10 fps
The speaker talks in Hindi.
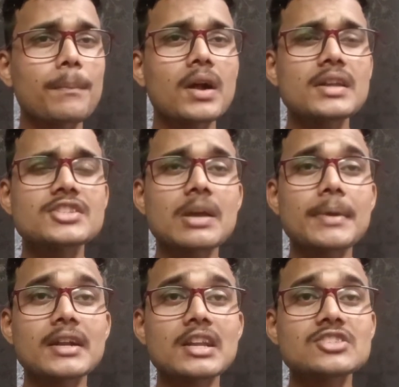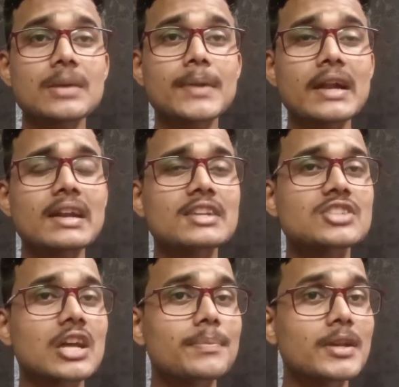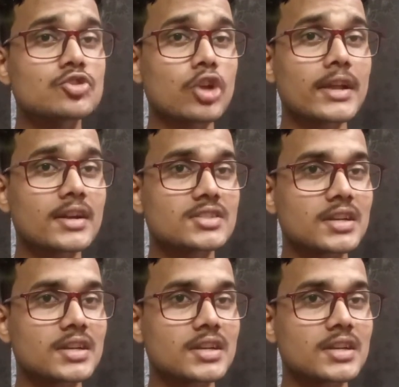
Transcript: पर इसे आप इंग्लिश सब के साथ भी एंजॉय कर